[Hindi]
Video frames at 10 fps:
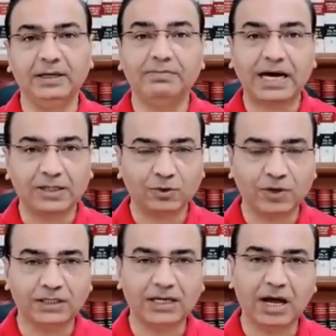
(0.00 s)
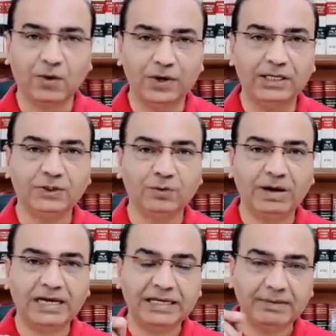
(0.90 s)
भारत को खतरा उन्नीस
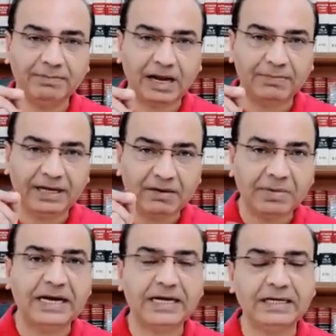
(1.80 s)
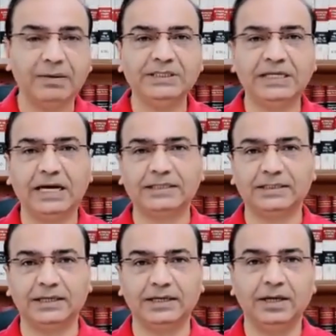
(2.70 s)
बानवे के माइनॉरिटी कमीशन एक्ट से
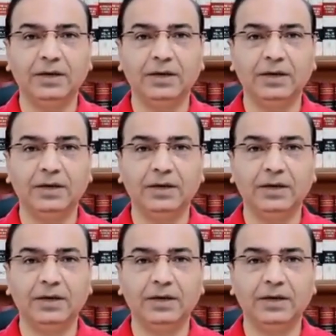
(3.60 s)
है